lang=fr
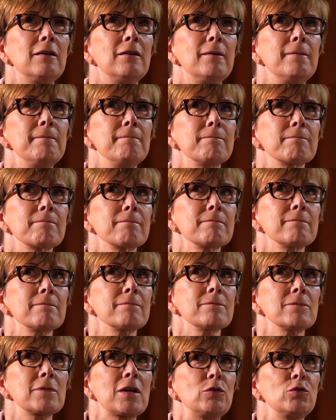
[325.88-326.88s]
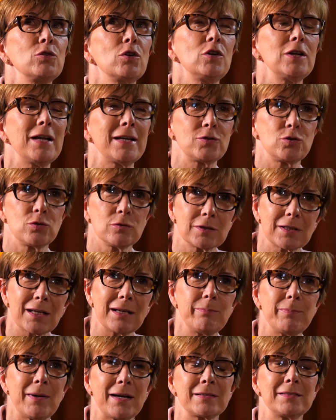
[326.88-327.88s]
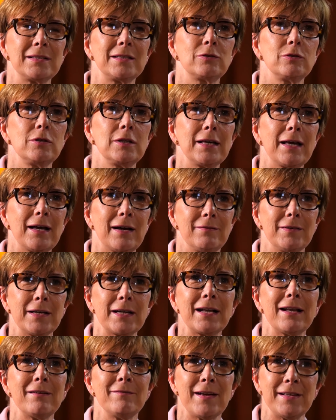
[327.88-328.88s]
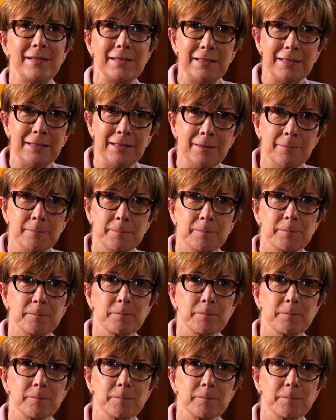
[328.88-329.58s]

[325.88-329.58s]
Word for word: euh, une relation très particulière avec la vanille